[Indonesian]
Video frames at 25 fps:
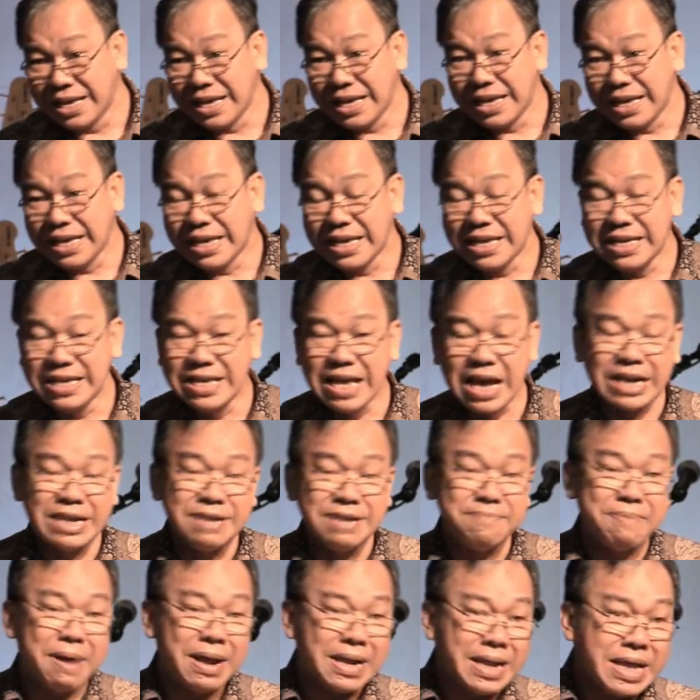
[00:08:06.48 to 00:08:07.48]
yang
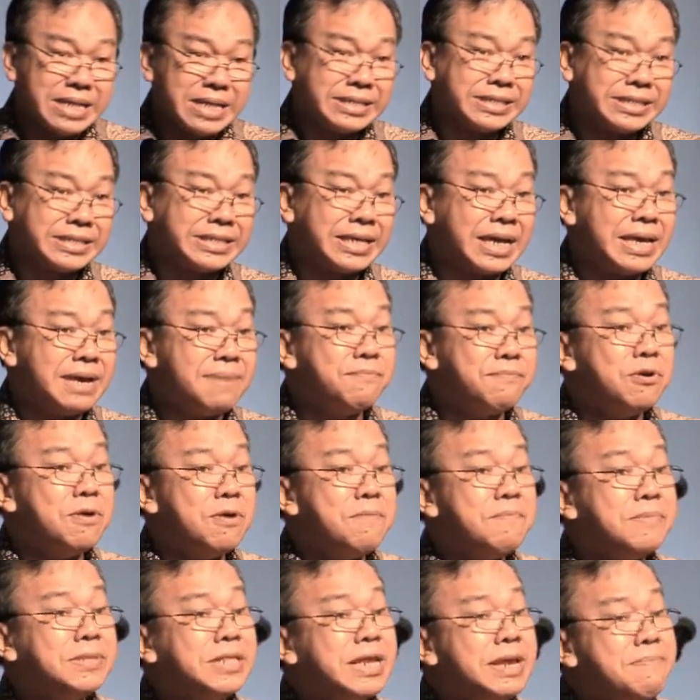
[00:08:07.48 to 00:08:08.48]
dimana saya belum
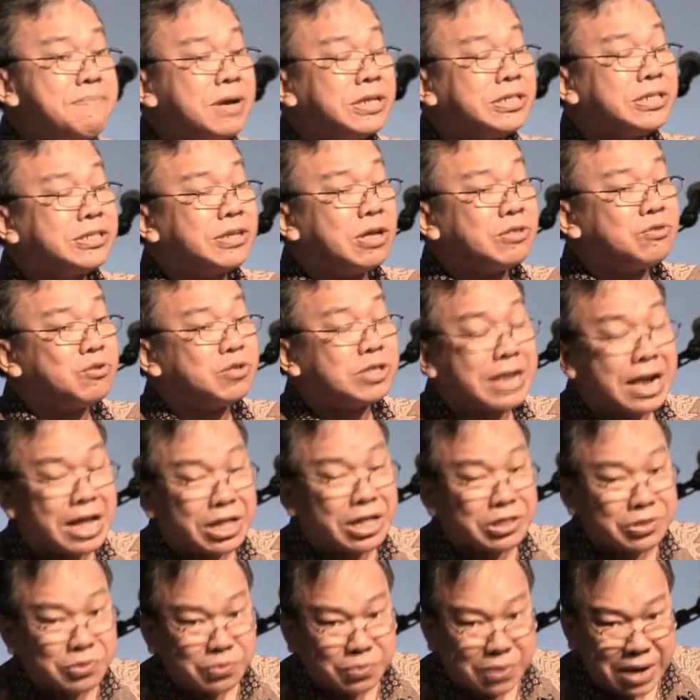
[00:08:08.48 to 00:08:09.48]
menerima satu terang
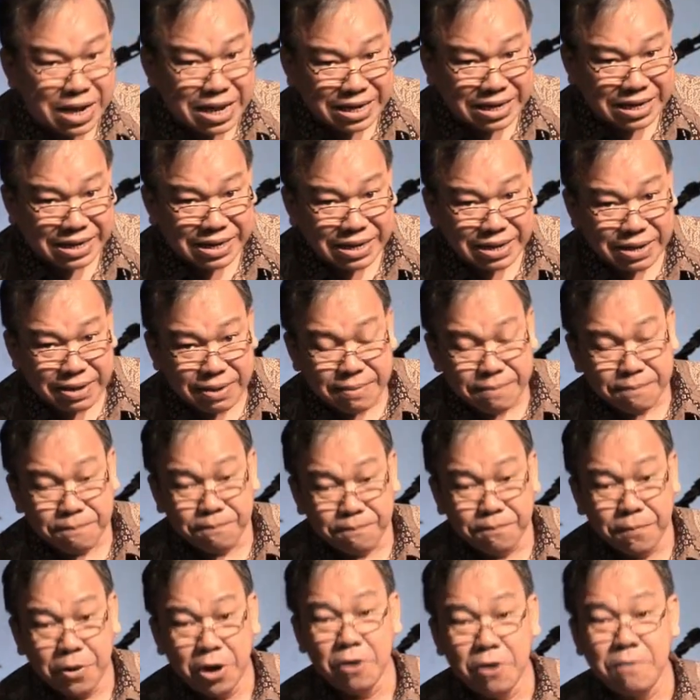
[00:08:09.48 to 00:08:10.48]
Tuhan,
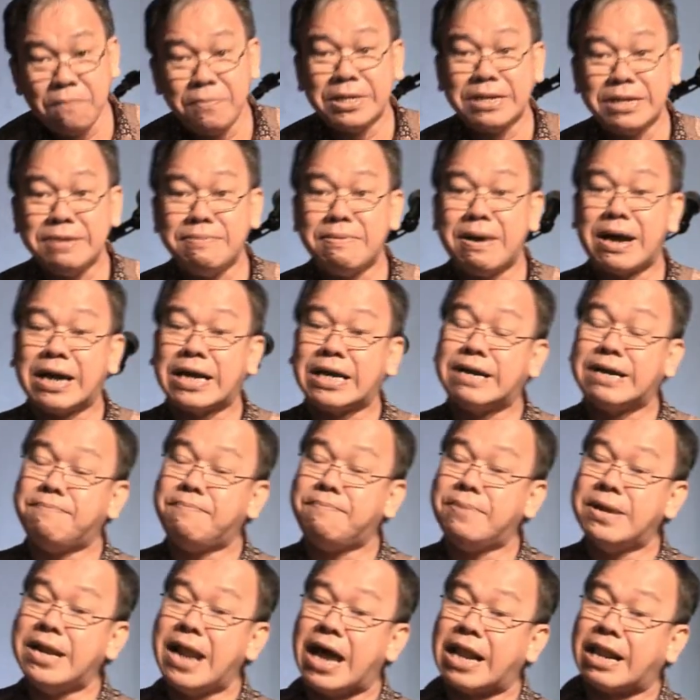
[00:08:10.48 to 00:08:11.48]
belum menerima
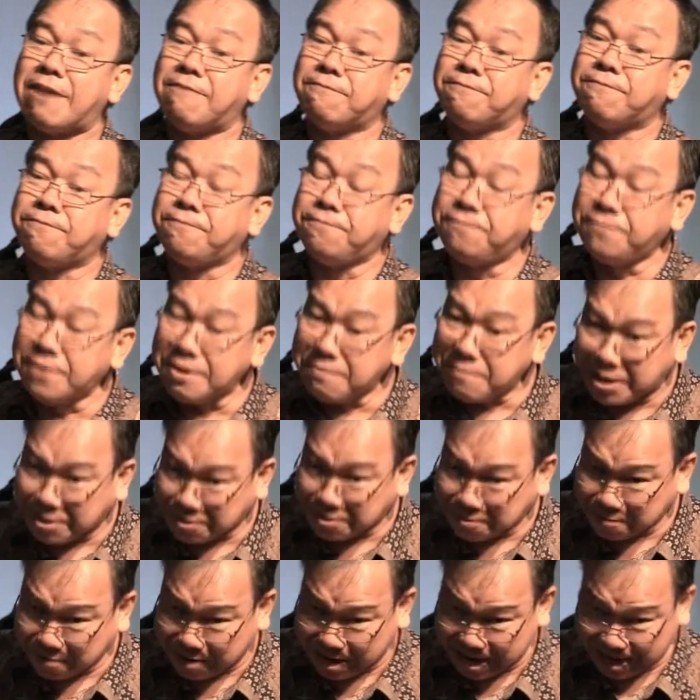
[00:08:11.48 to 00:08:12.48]
kebenaran firman
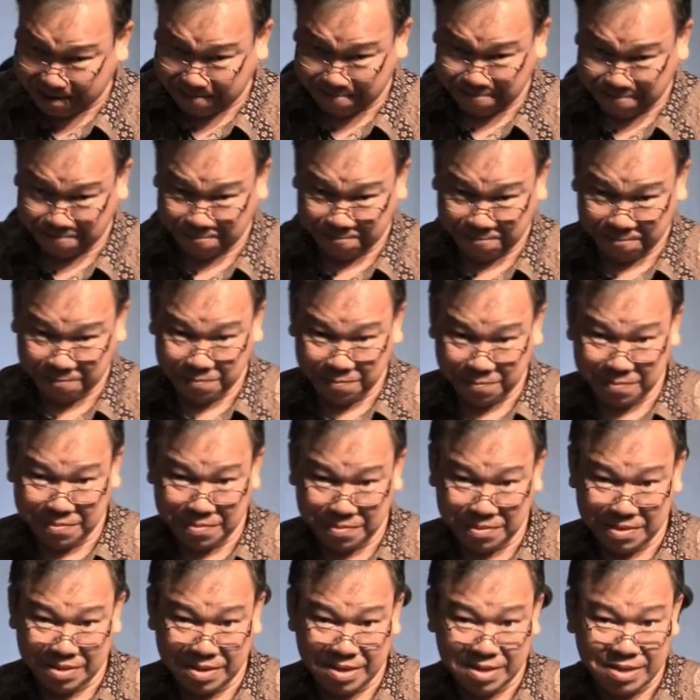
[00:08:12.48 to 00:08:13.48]
Tuhan.
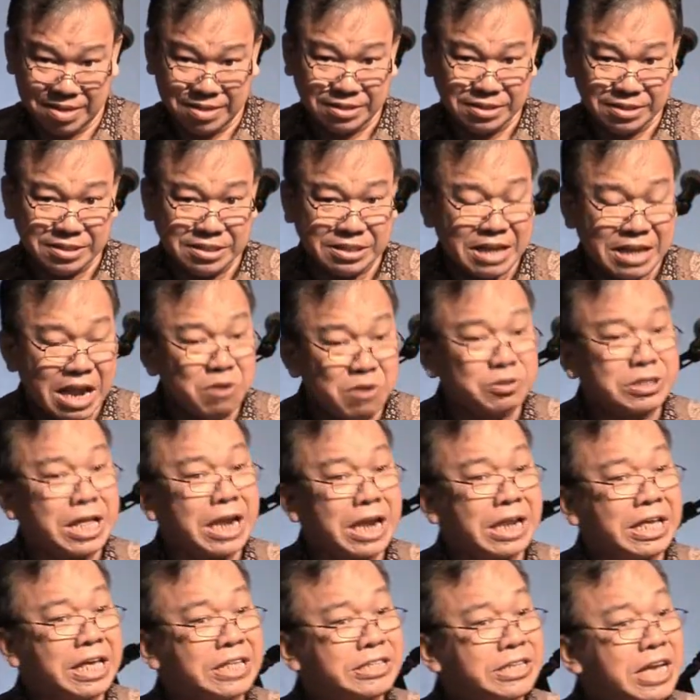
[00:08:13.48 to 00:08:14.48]
Selalu
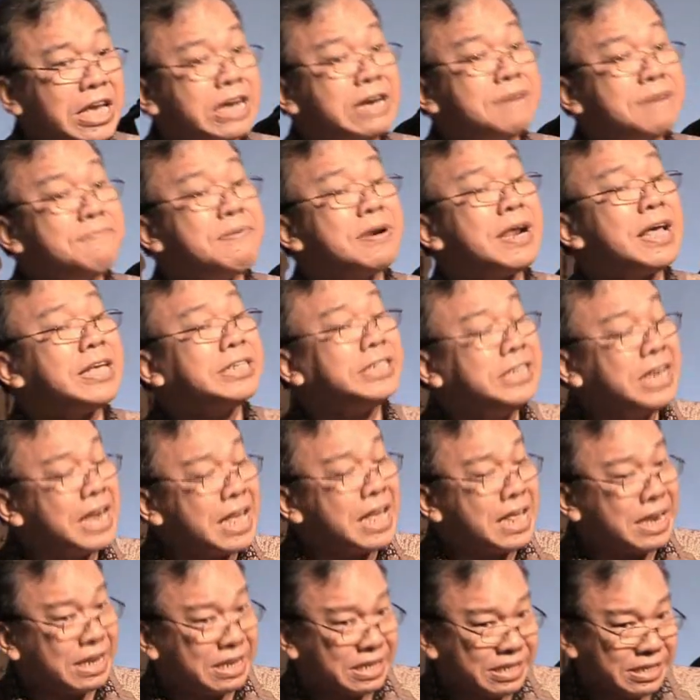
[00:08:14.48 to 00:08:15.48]
target saya
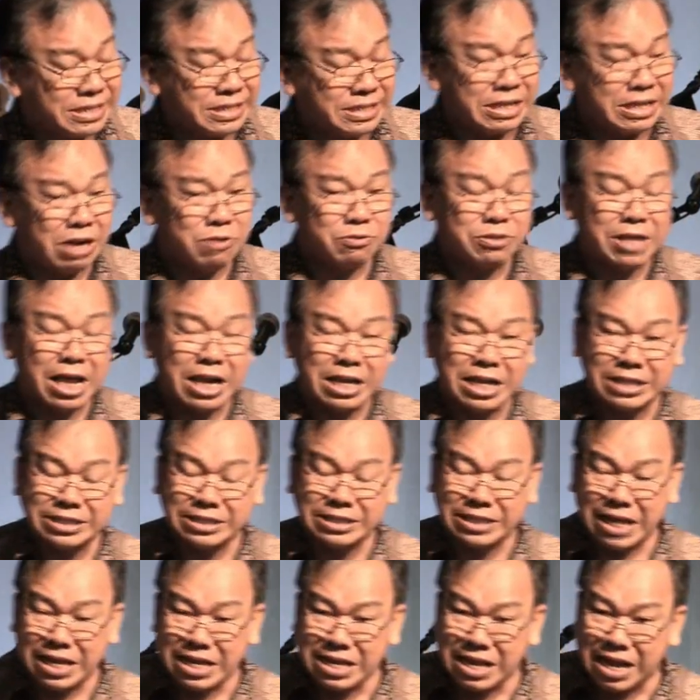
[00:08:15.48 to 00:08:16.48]
keberhasilan, selalu target
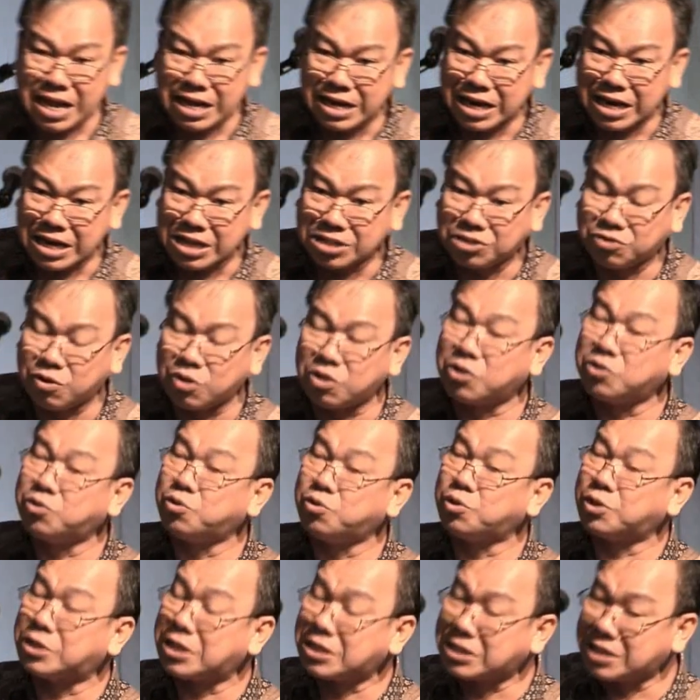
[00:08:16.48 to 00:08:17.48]
saya adalah suatu
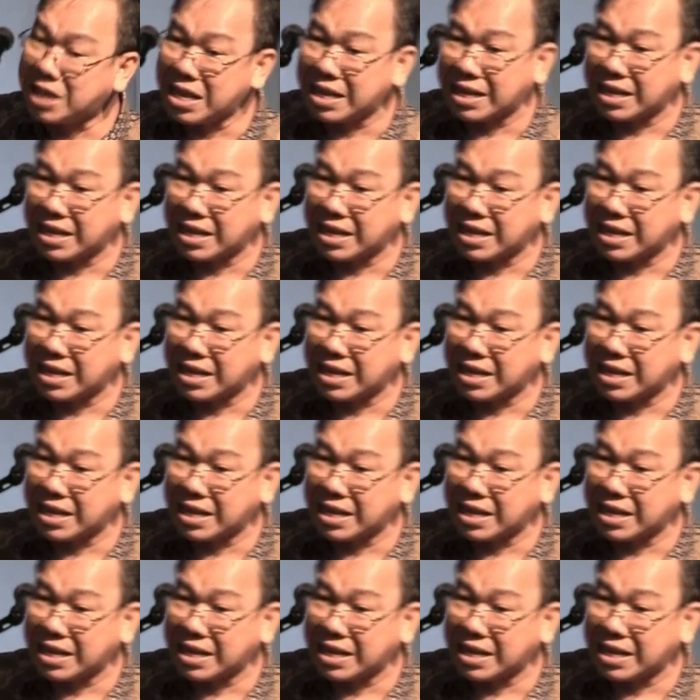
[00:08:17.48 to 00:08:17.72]
kesuksesan.